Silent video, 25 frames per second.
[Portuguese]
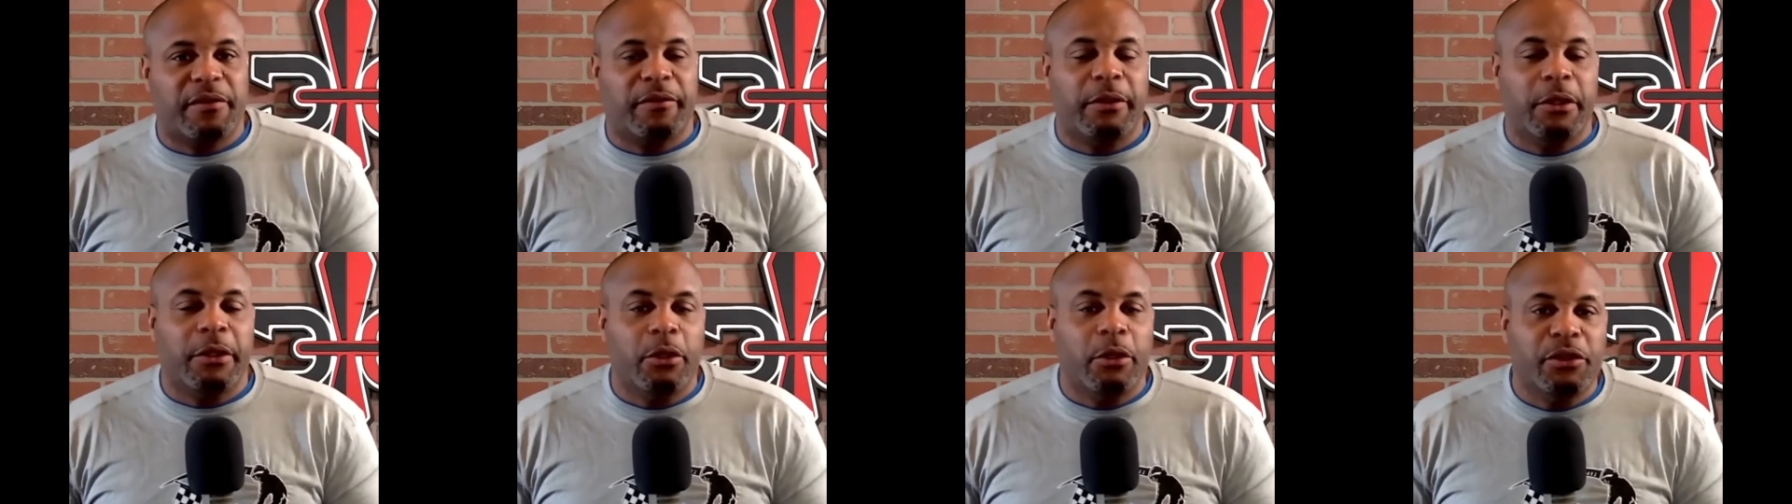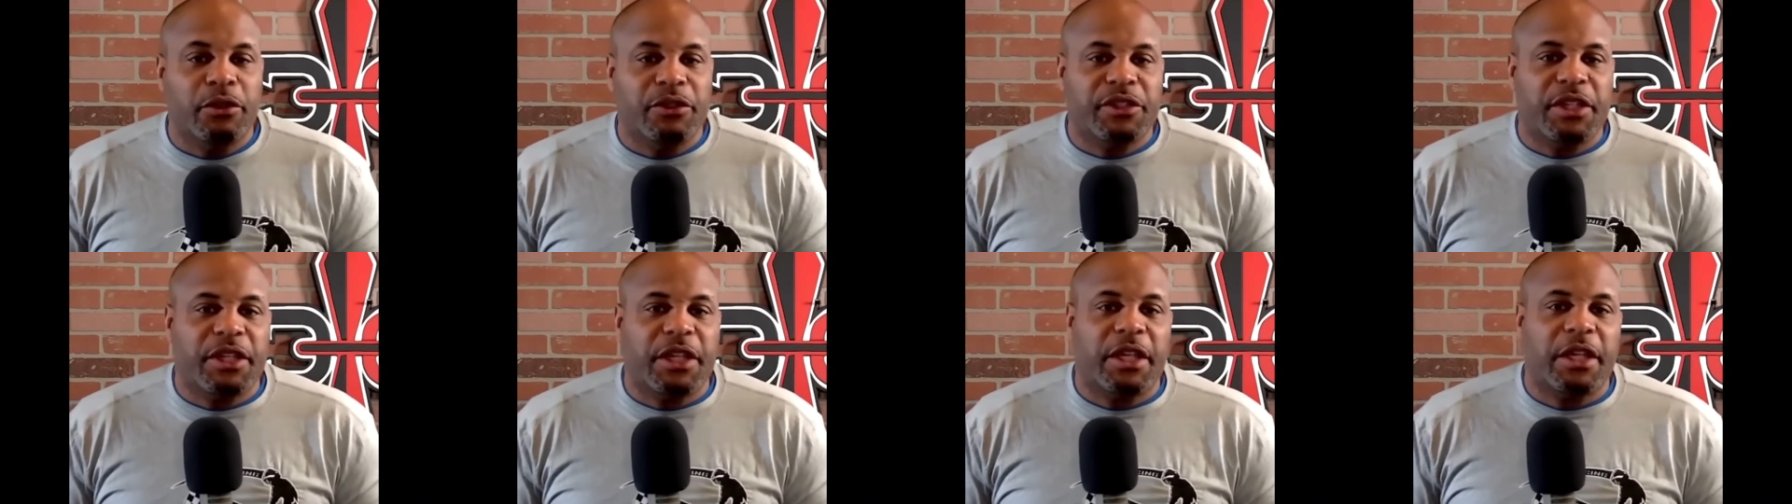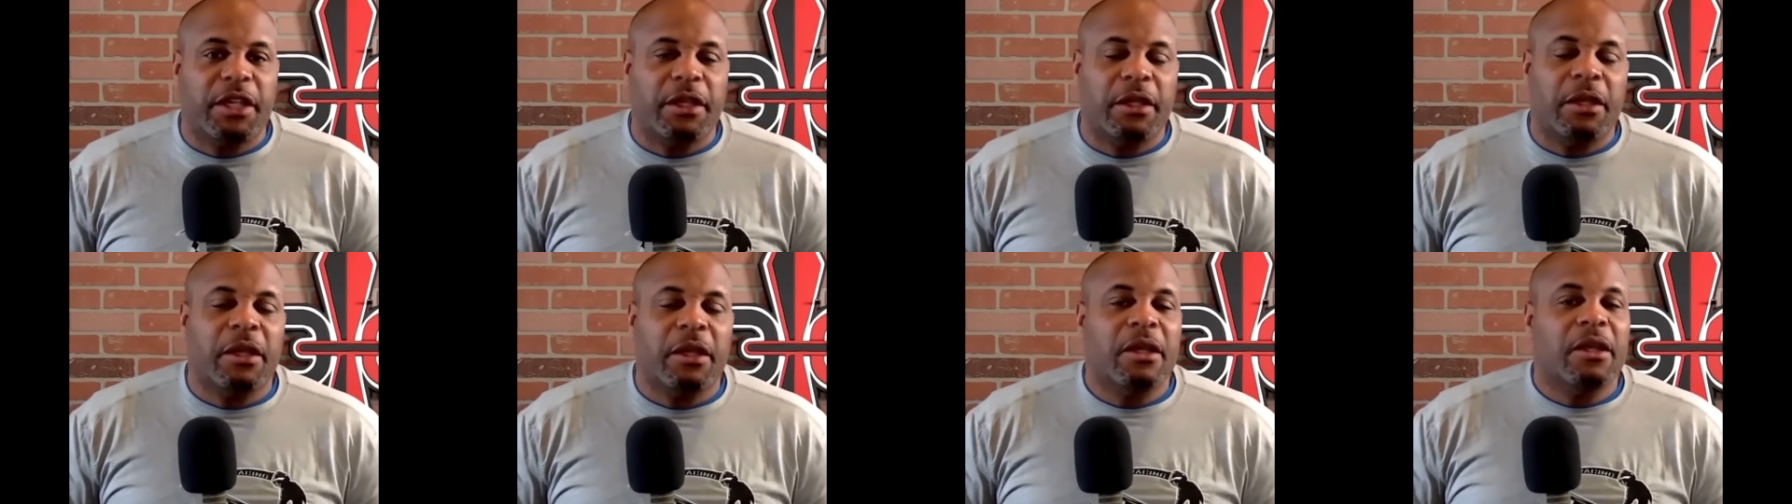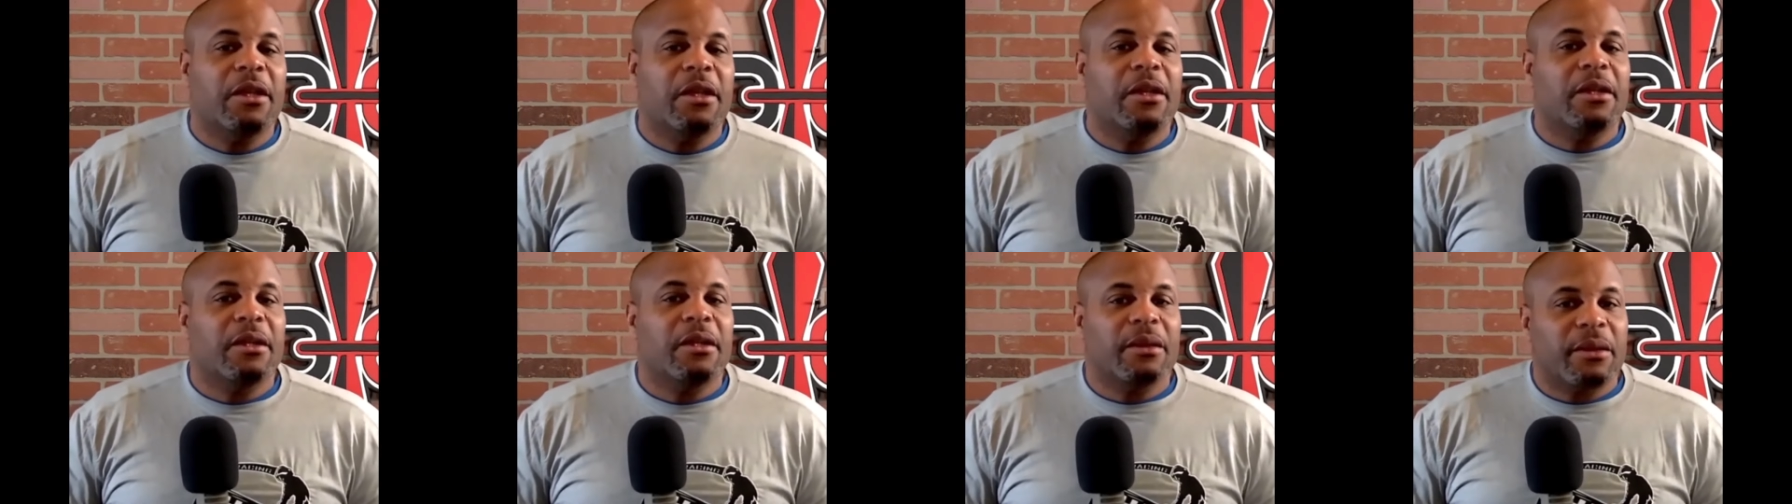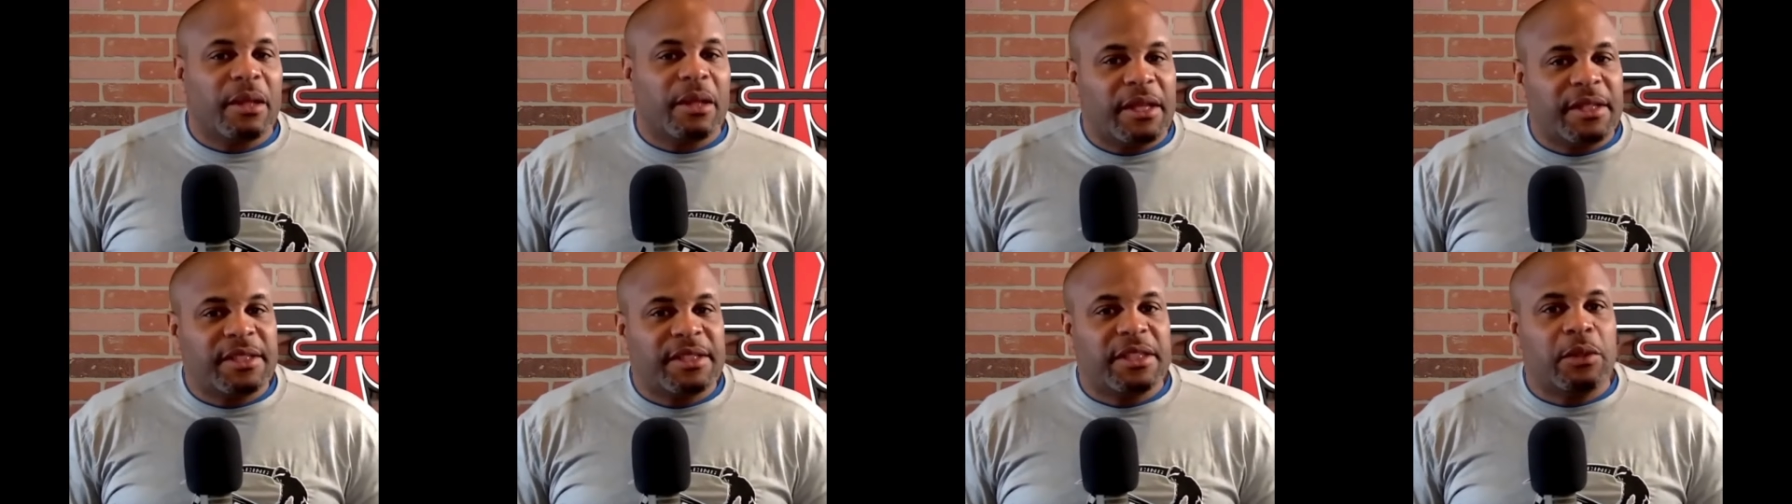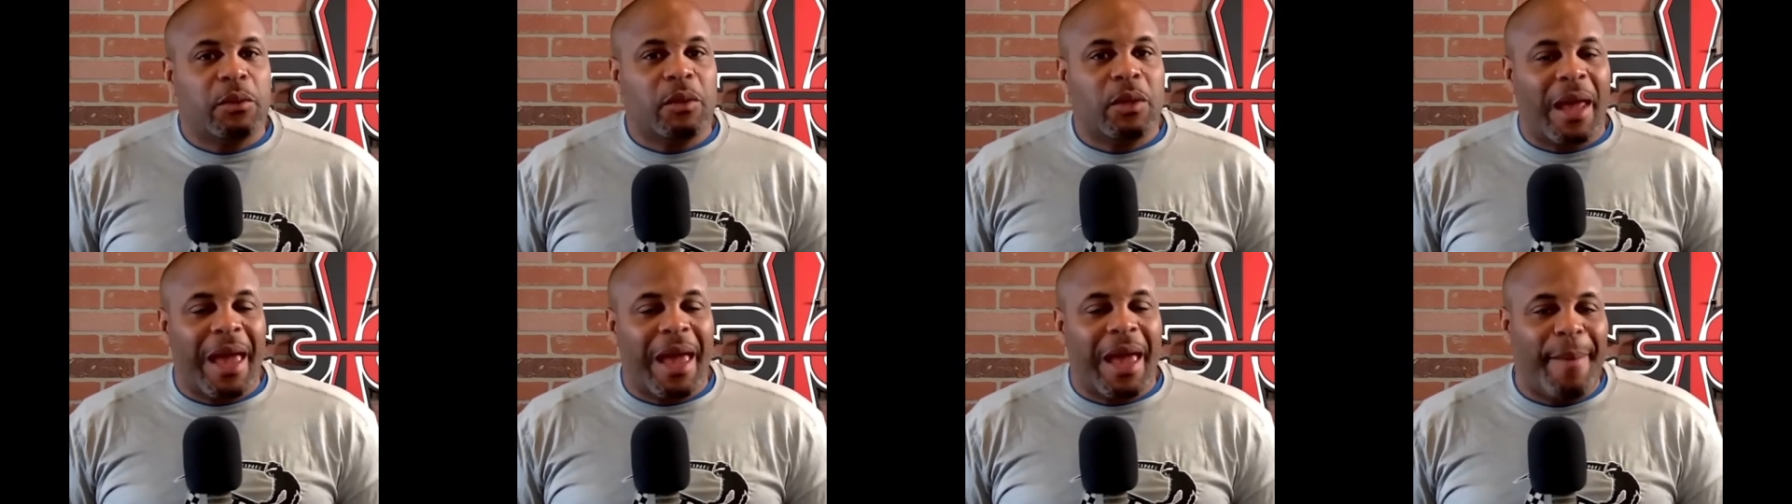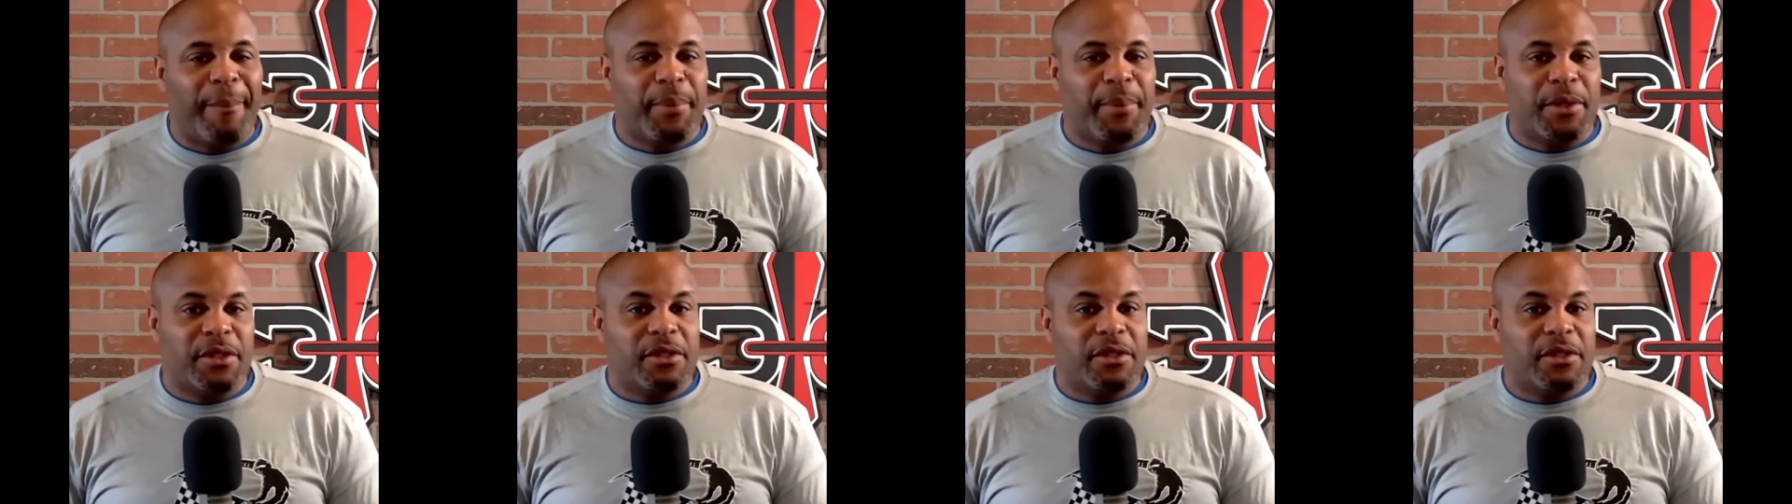deixa o like se gostou do conteúdo e